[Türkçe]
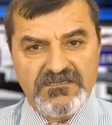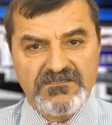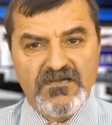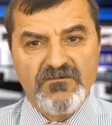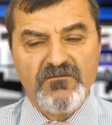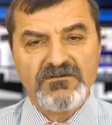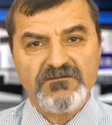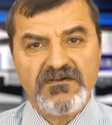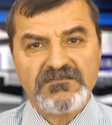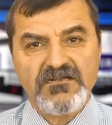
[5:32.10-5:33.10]
tamamını
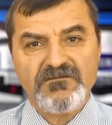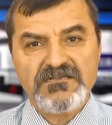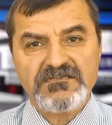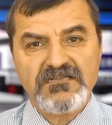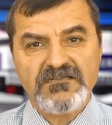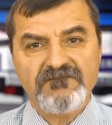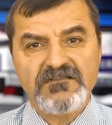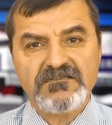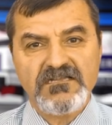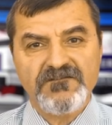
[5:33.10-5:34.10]
Batı Batermenistan
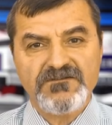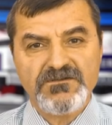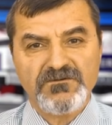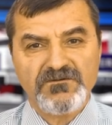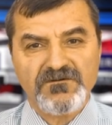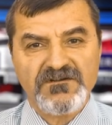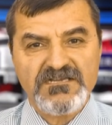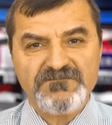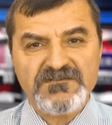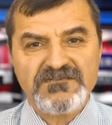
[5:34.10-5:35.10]
Devlet Televizyonu'nun
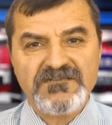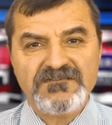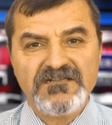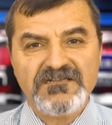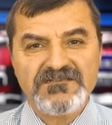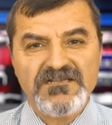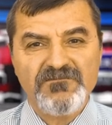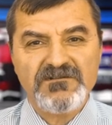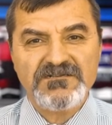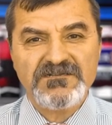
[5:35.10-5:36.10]
resmi sitesinden
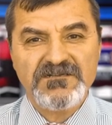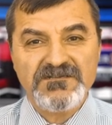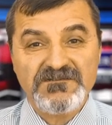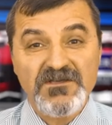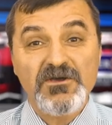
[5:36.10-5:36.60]
izleyebilirsiniz.